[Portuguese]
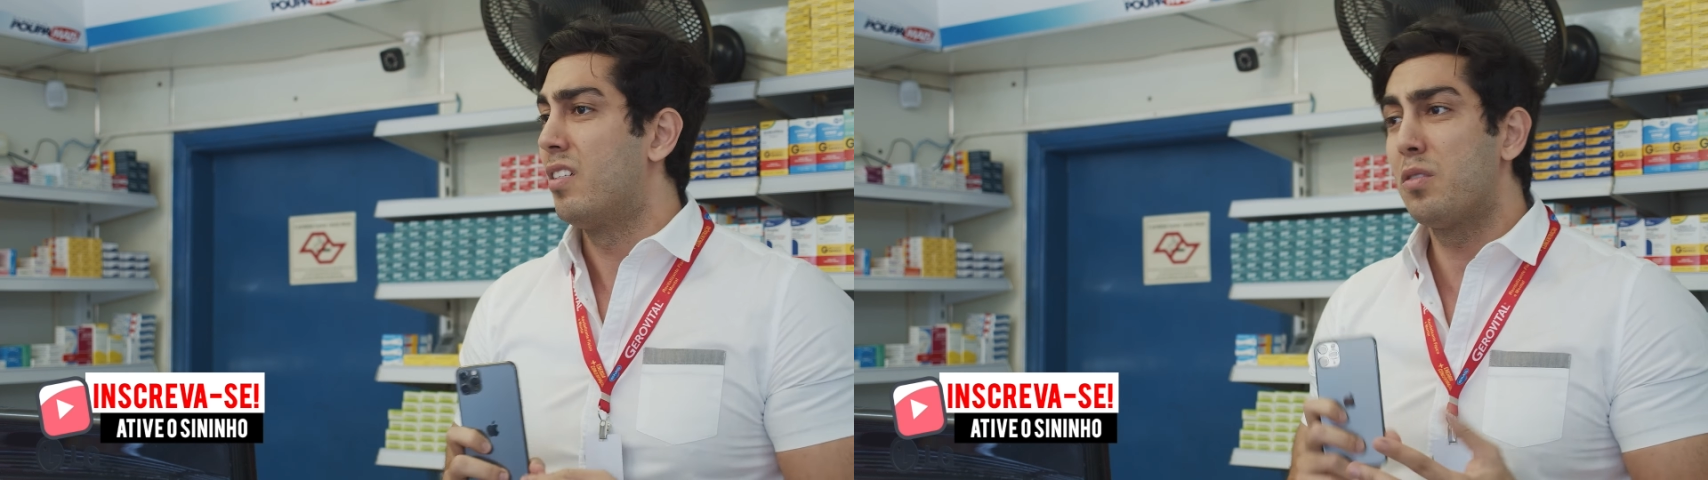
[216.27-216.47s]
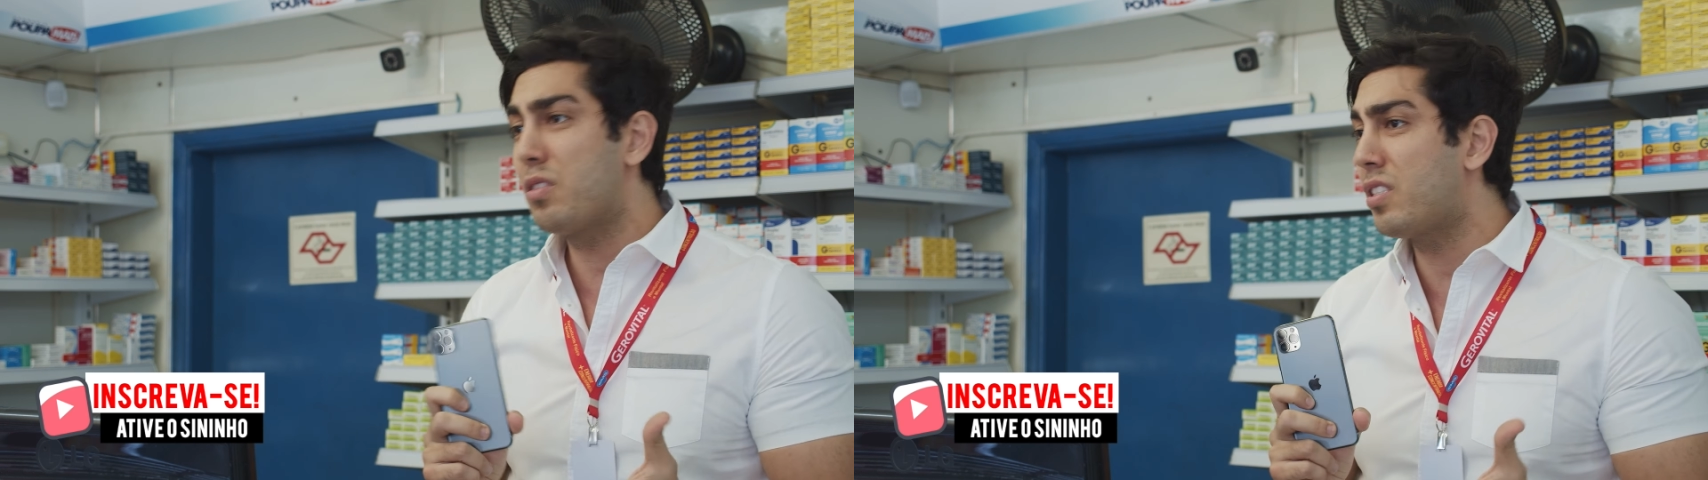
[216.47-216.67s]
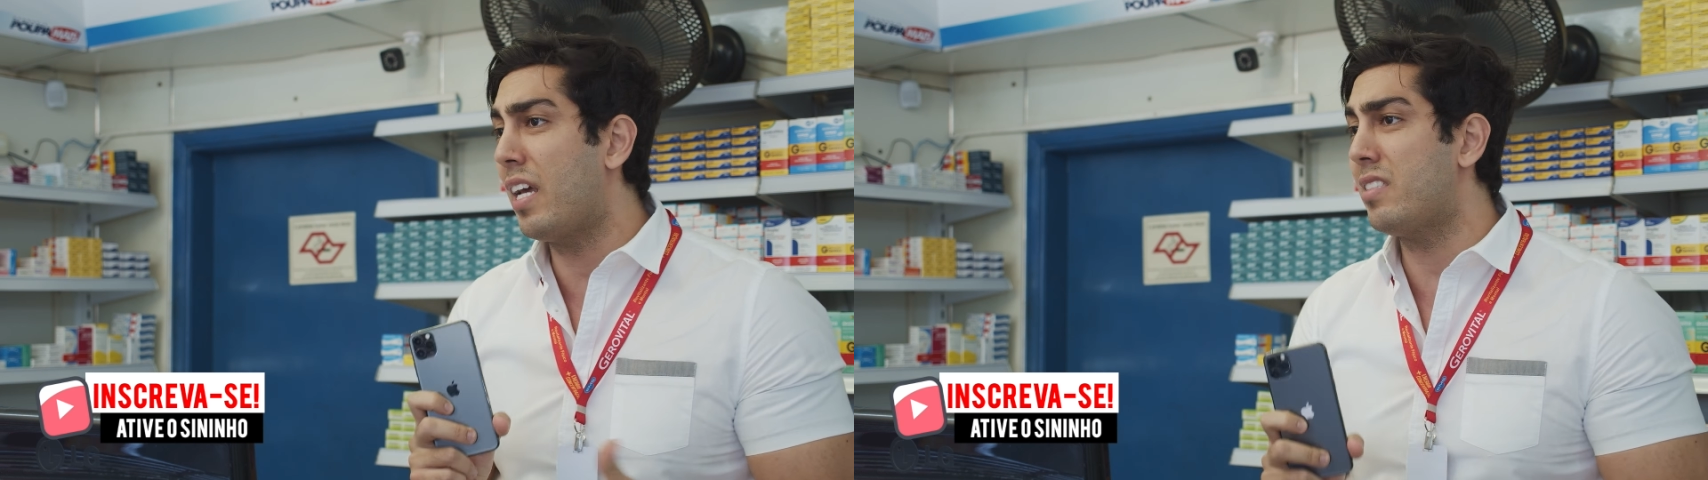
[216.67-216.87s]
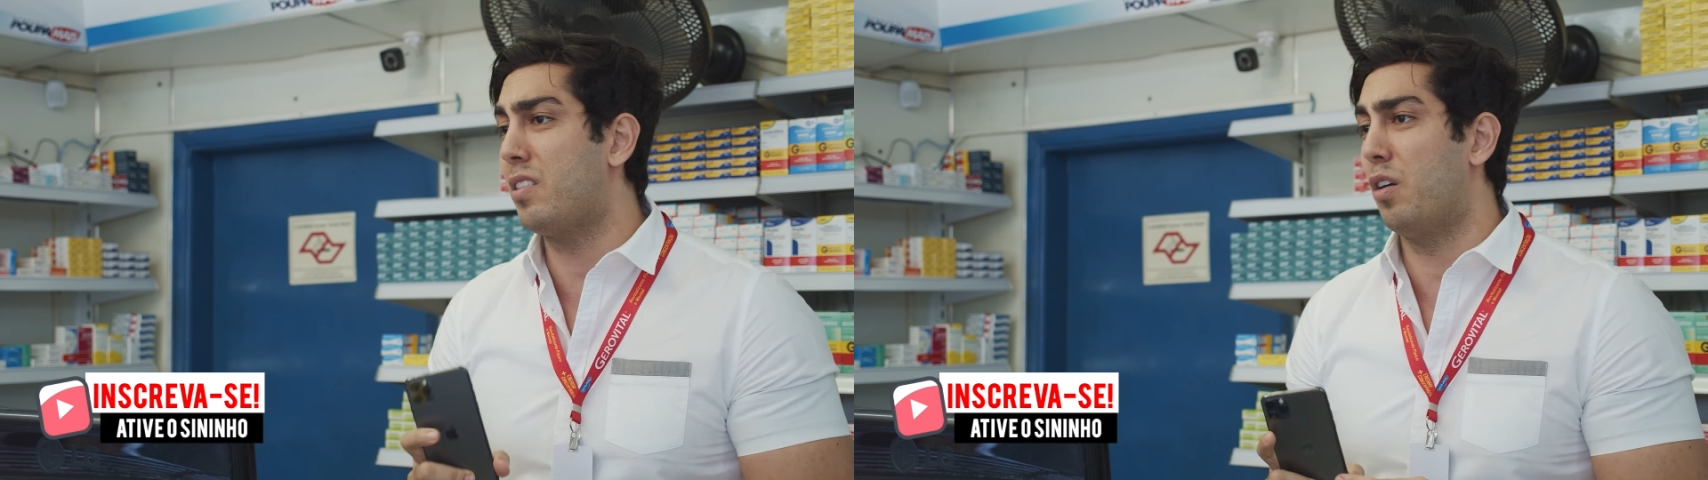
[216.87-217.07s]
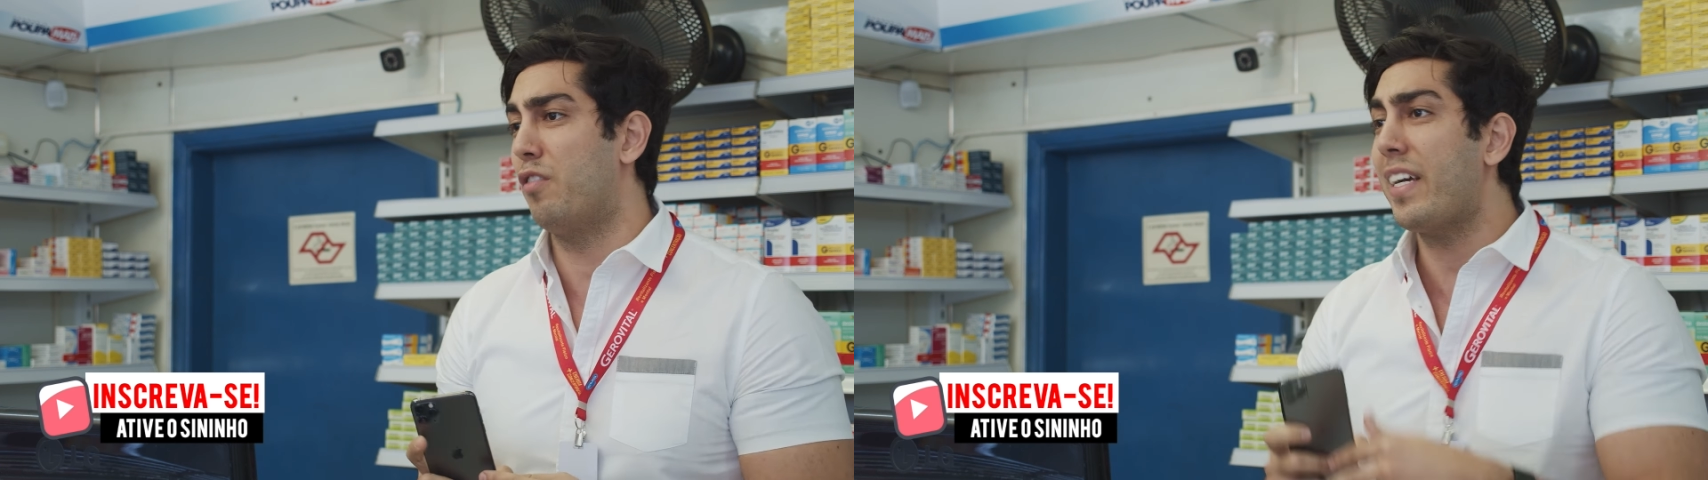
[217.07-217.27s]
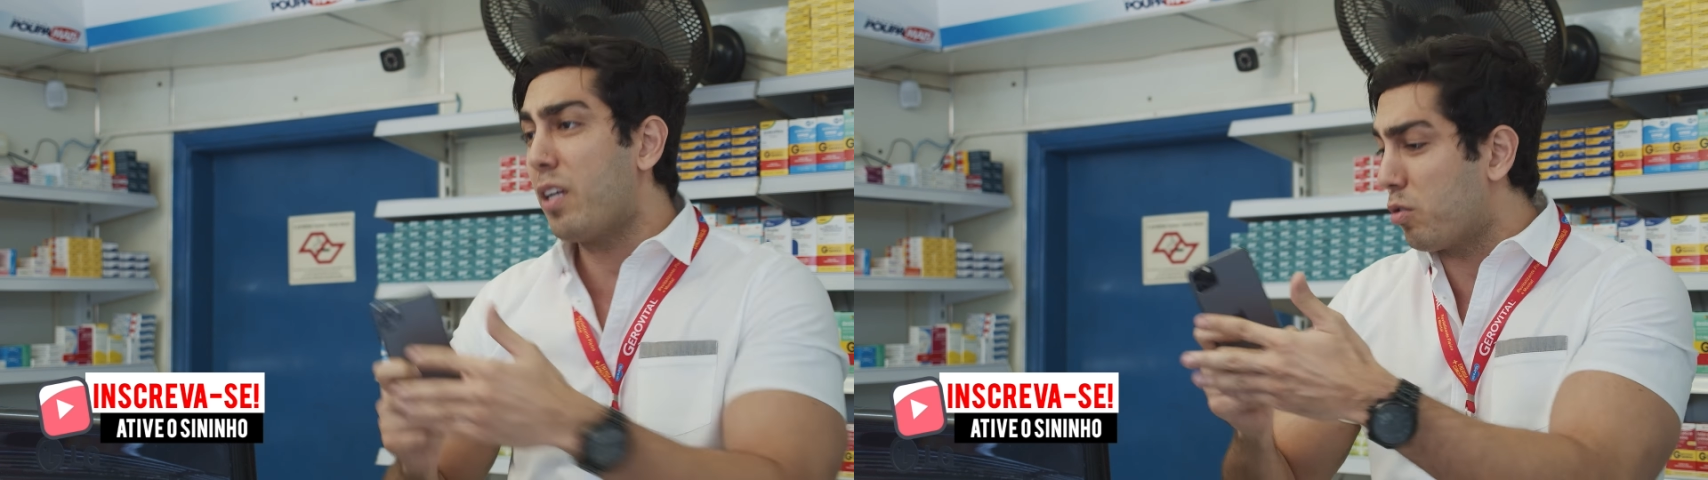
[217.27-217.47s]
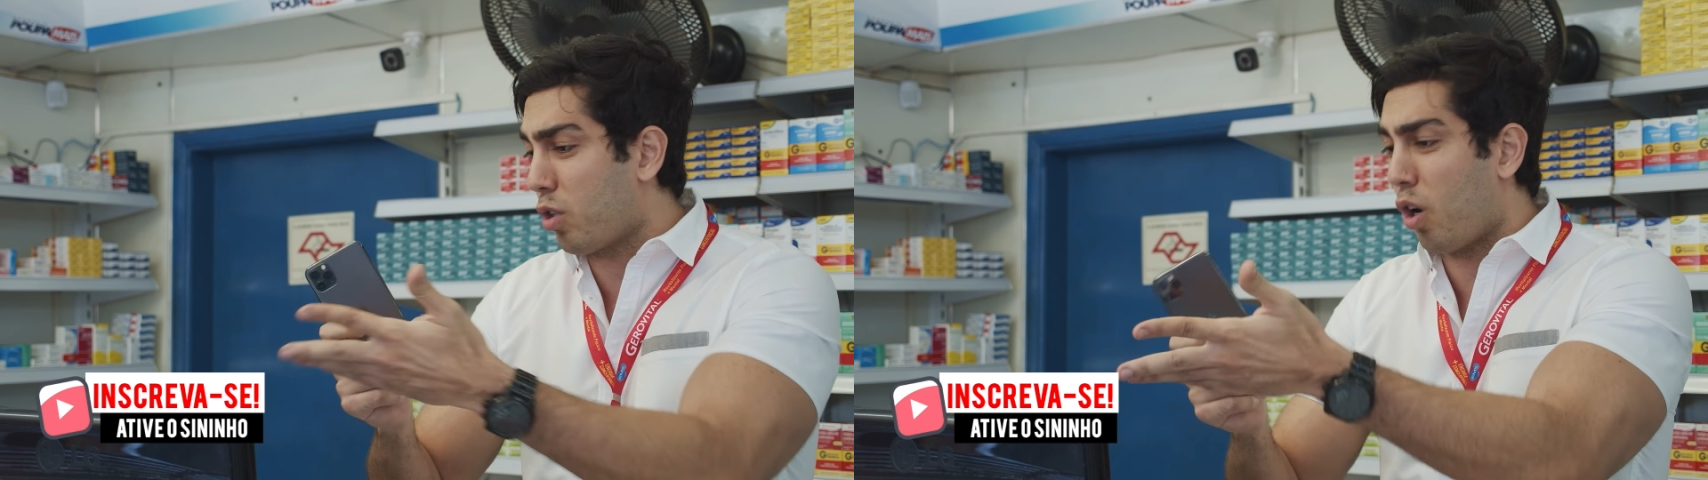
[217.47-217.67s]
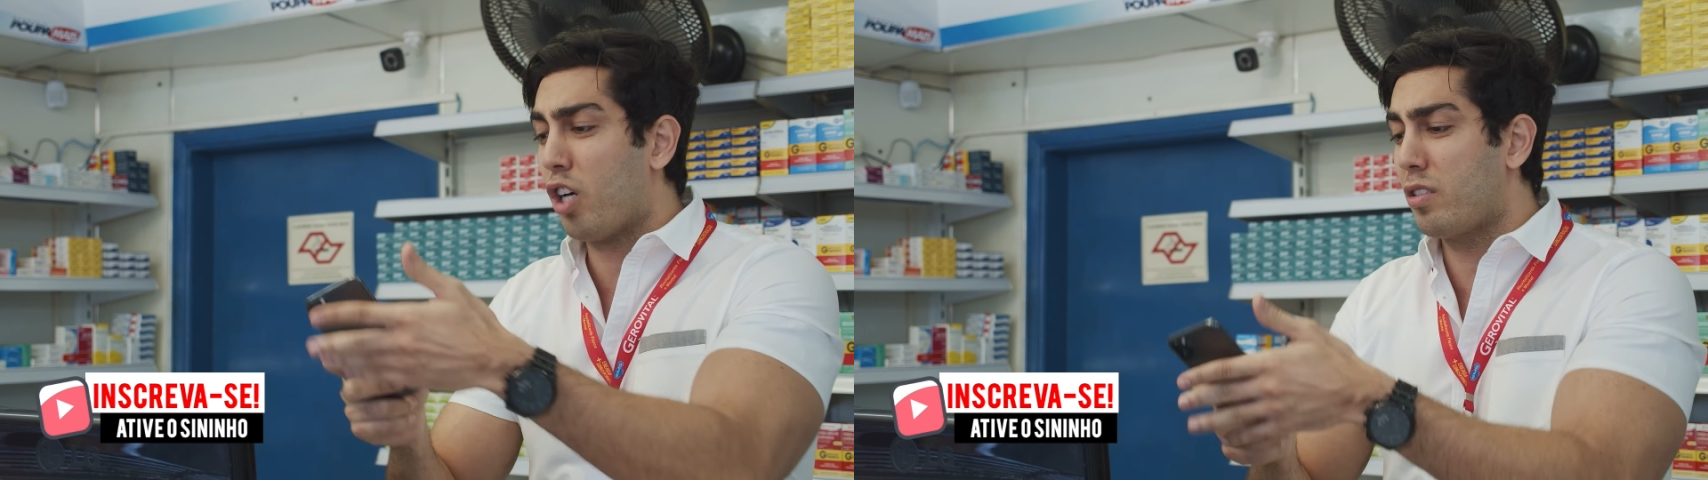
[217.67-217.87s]
Não sei, senhor. Vai que eu
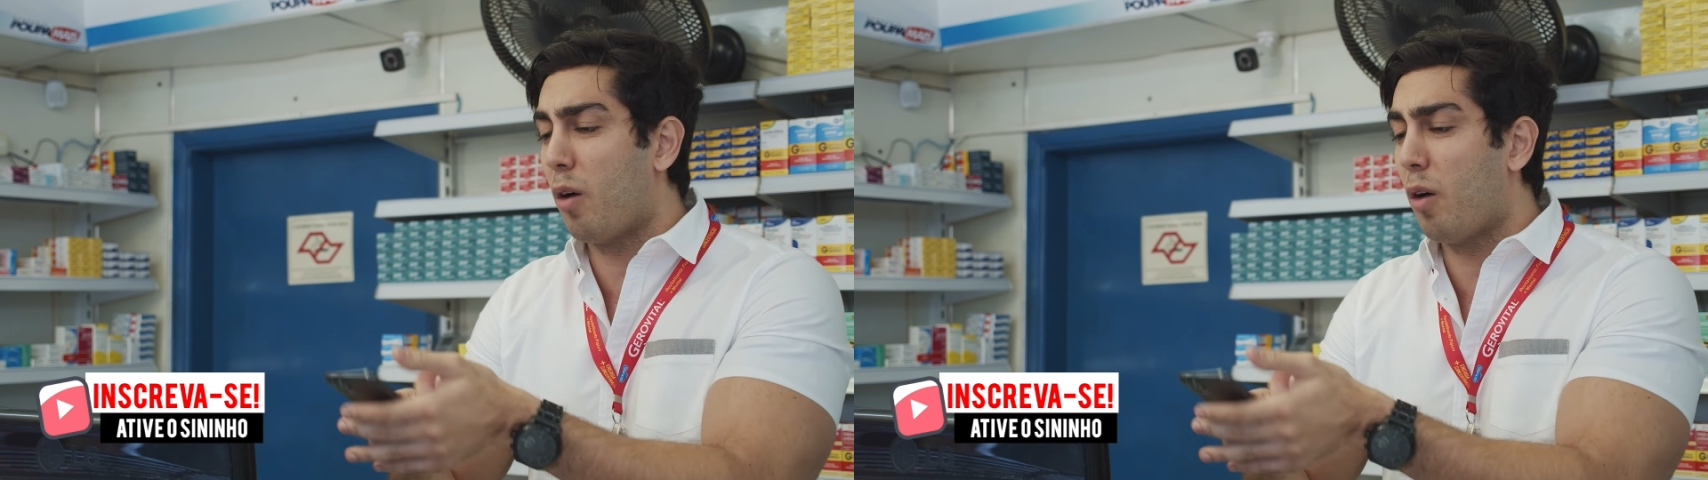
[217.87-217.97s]
troco,